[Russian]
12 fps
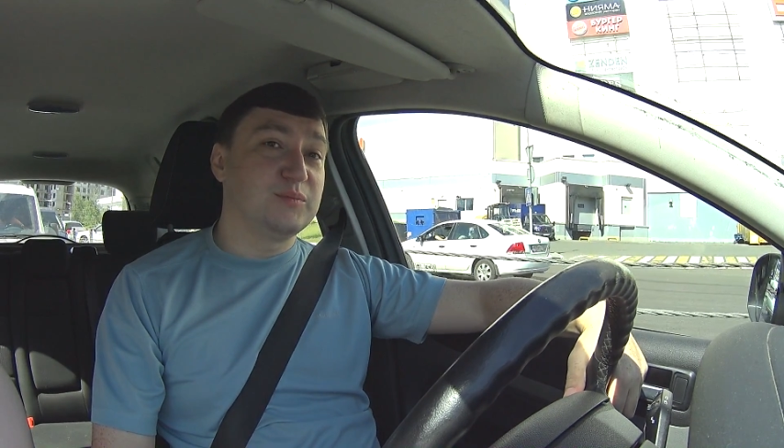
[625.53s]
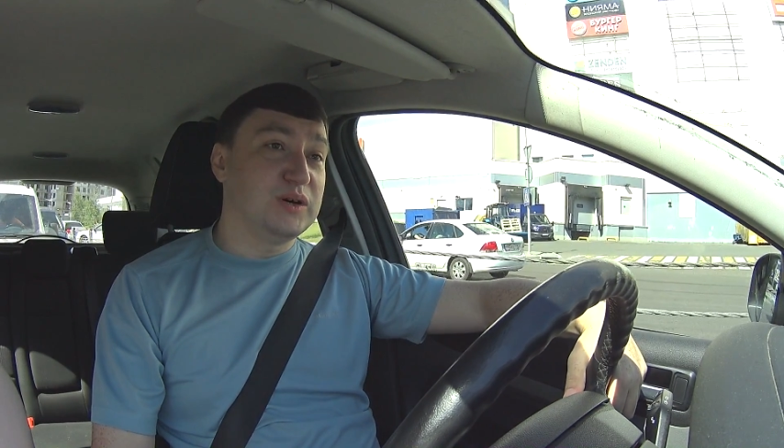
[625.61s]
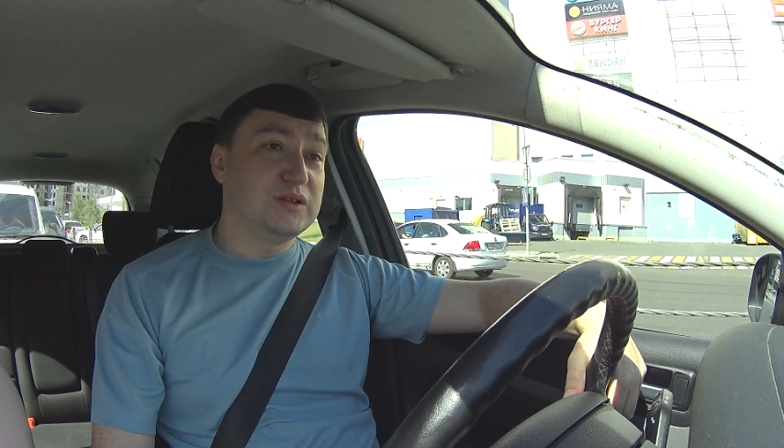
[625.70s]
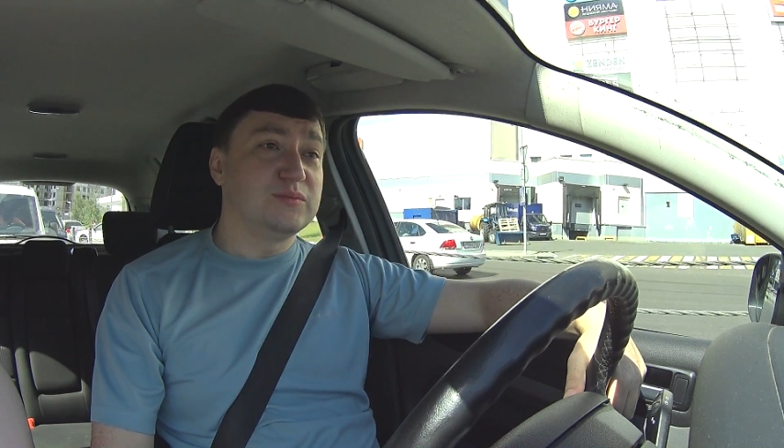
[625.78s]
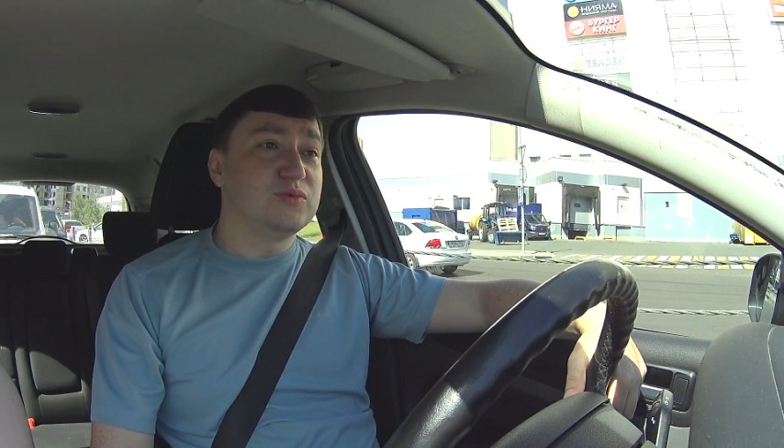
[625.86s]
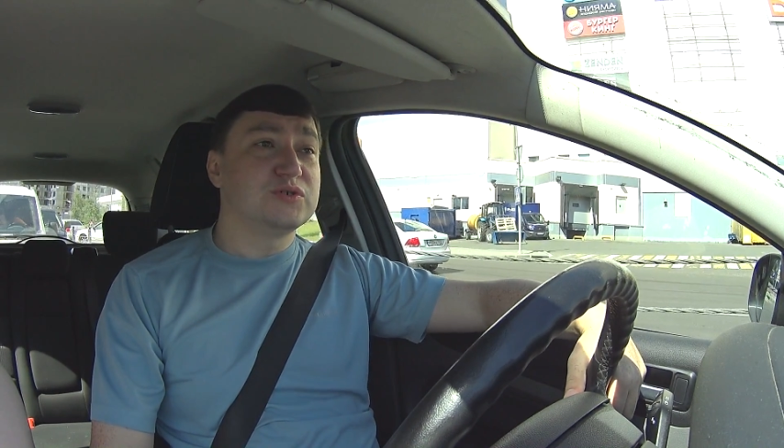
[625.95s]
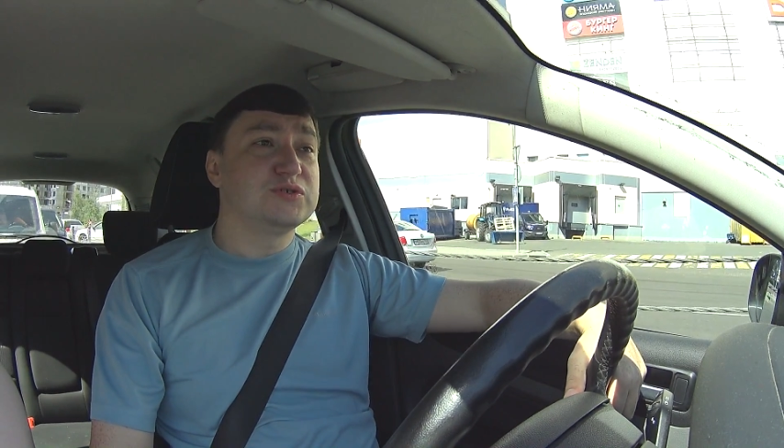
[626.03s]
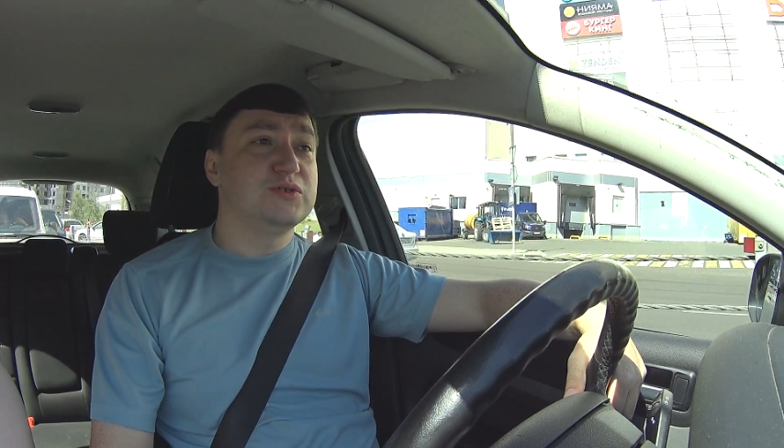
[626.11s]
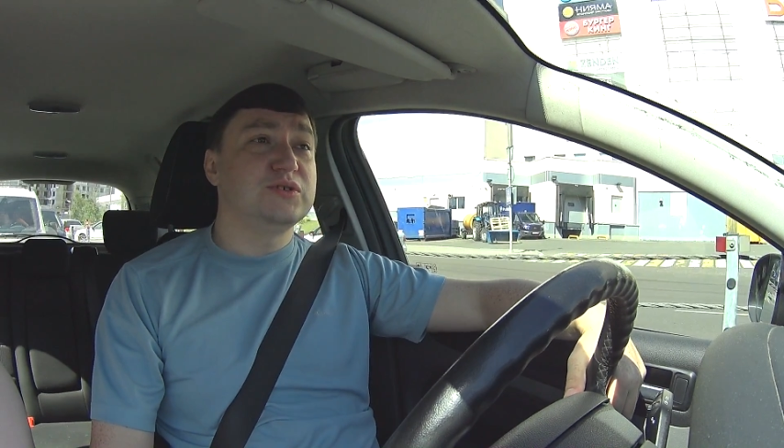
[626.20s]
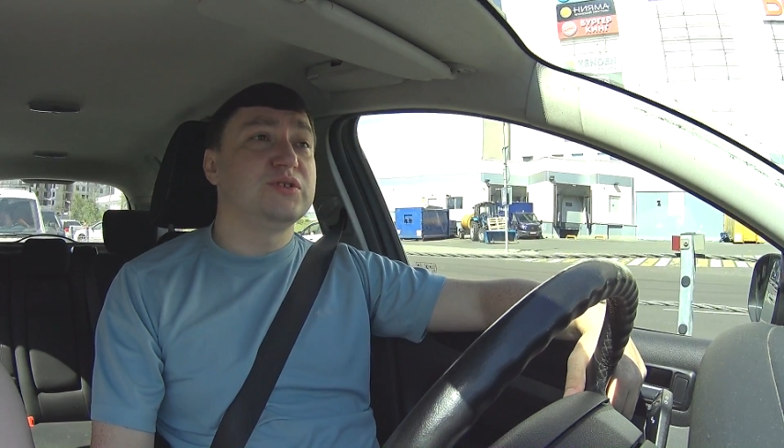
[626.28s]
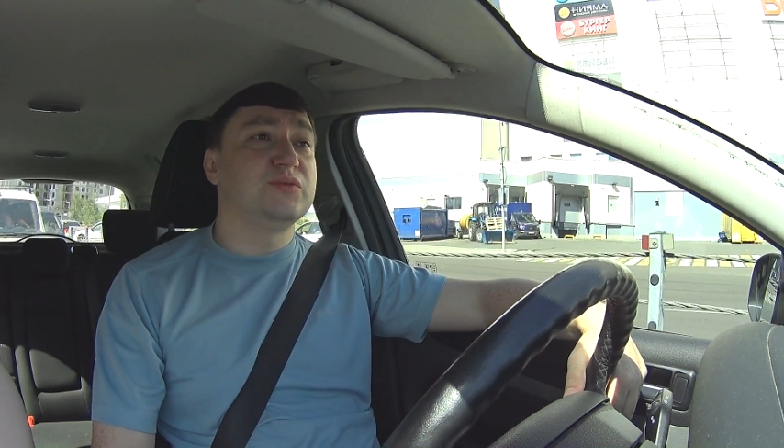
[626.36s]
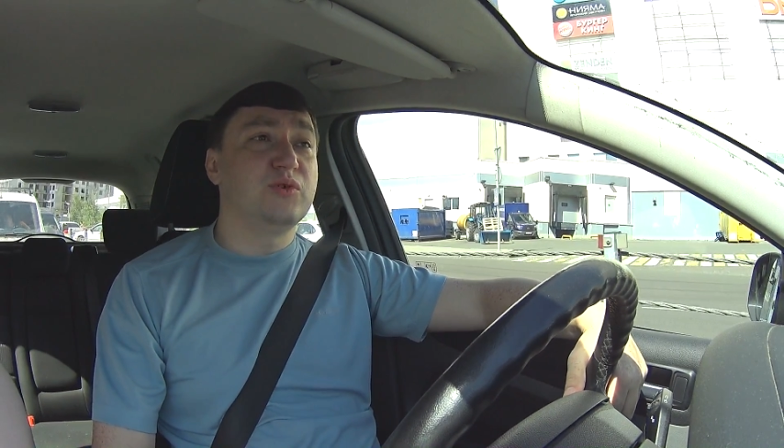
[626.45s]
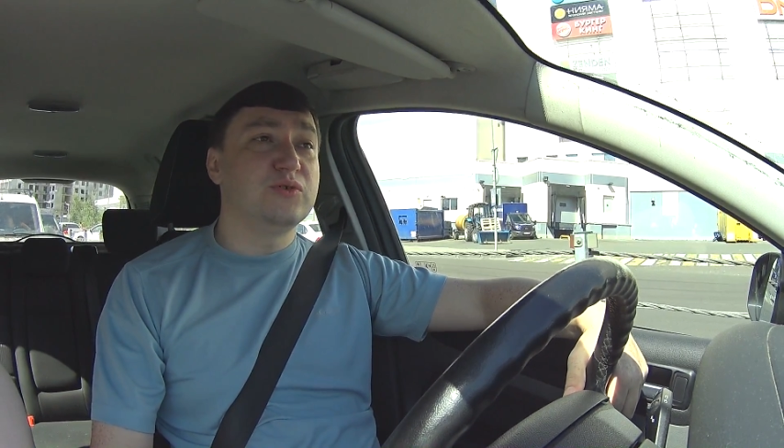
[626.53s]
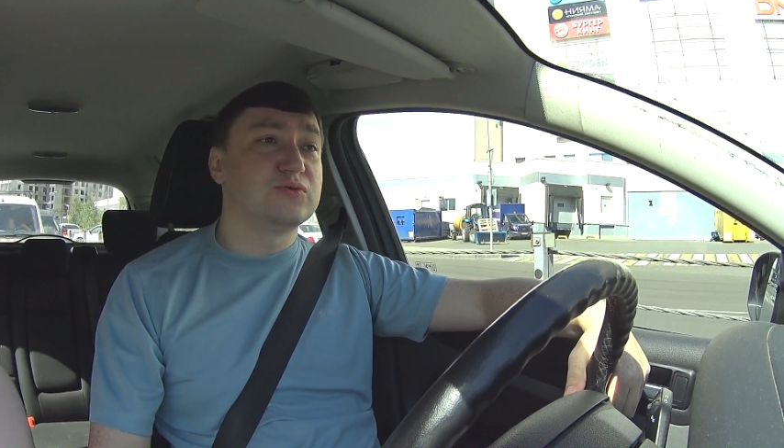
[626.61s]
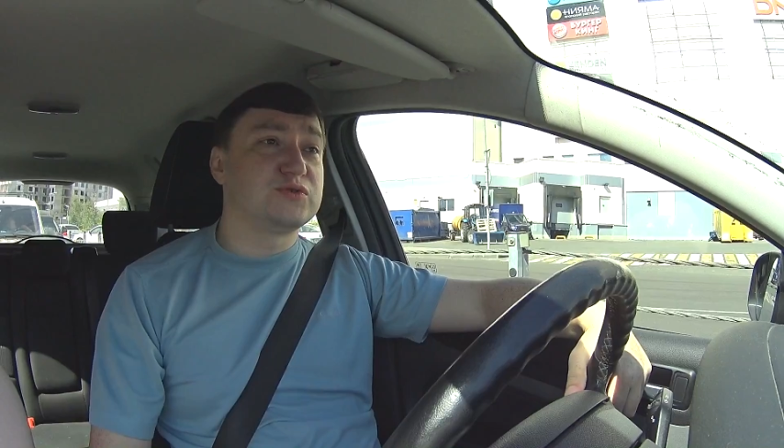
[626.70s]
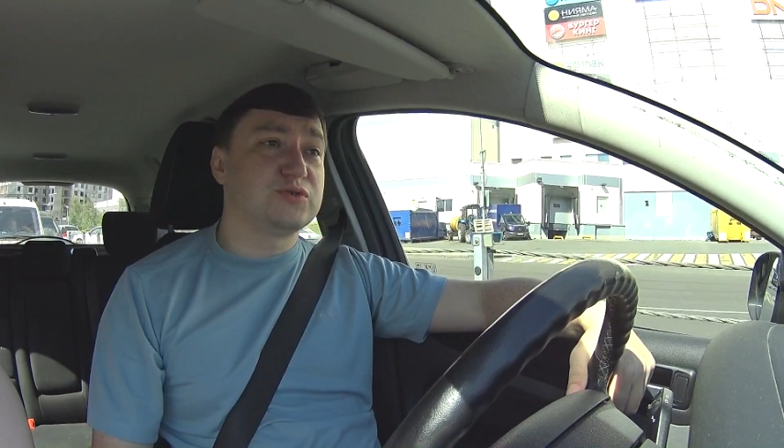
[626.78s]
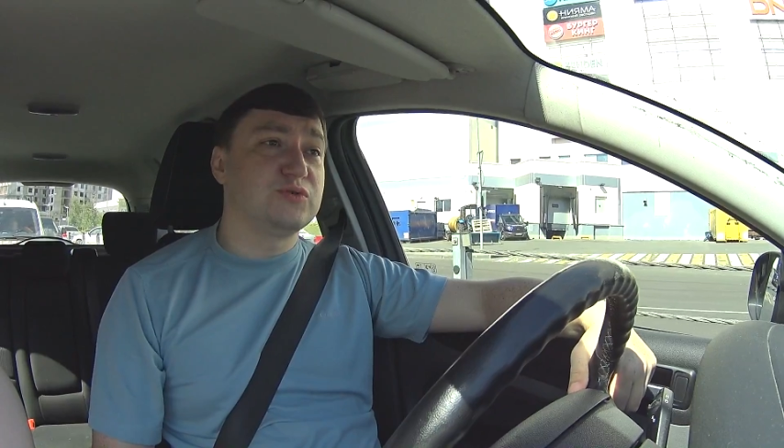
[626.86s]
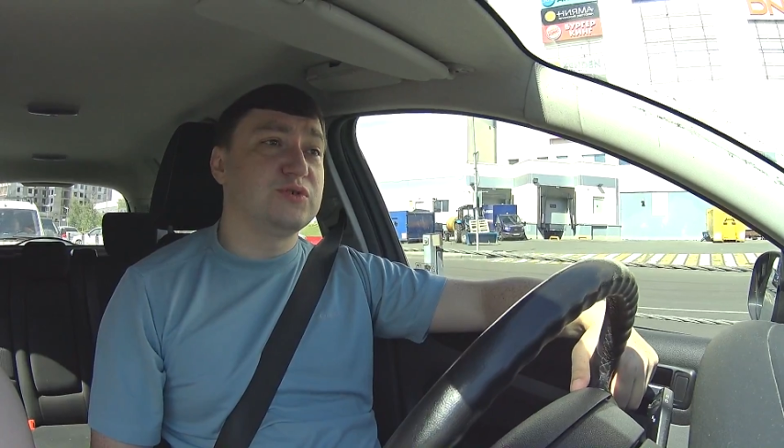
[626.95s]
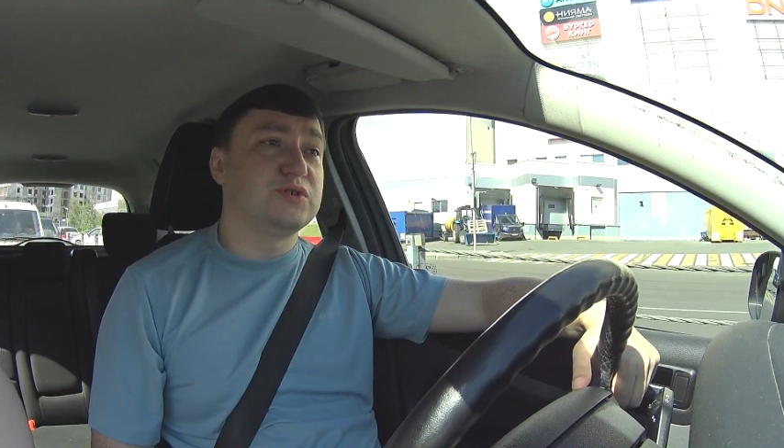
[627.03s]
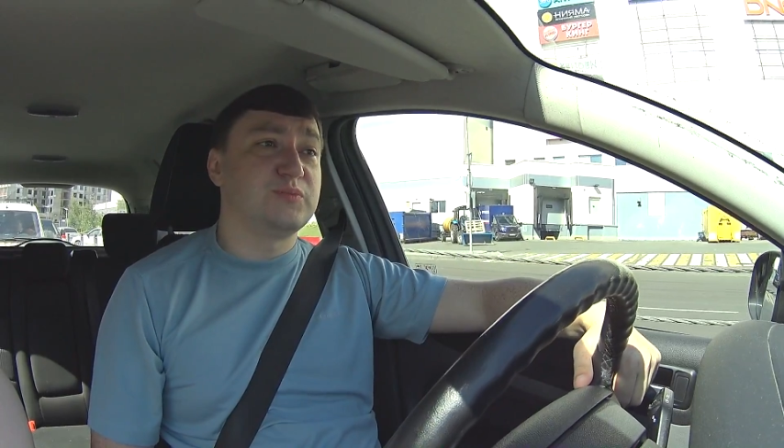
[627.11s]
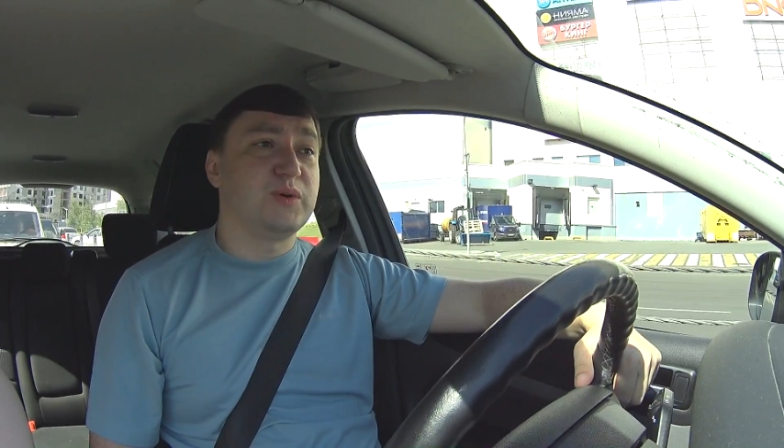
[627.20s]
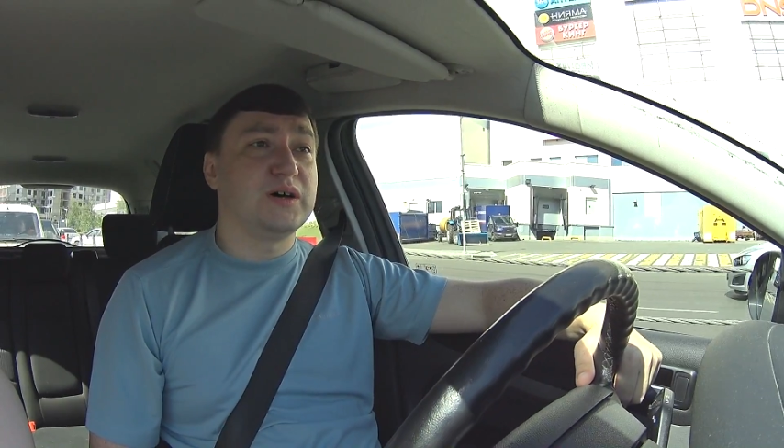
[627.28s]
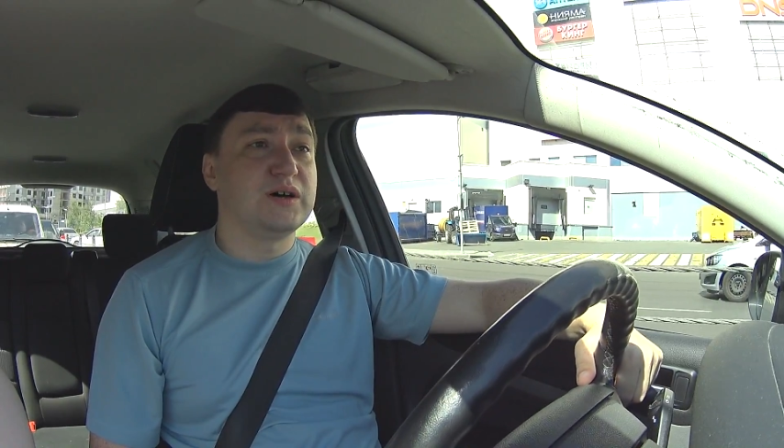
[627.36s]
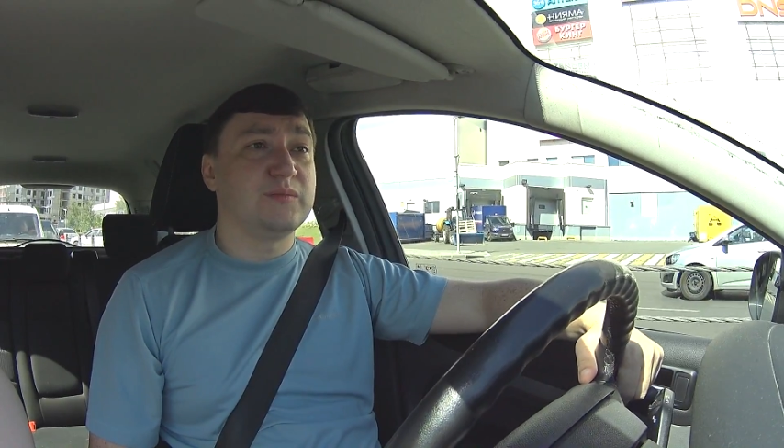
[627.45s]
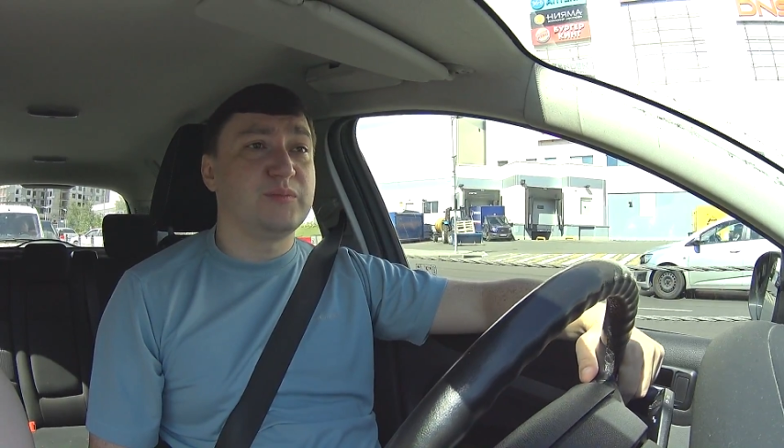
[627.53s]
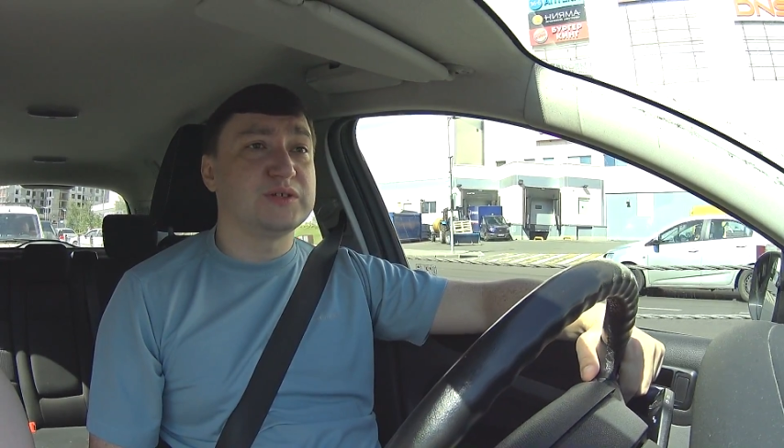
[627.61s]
И поэтому экзоты не могут стоить по,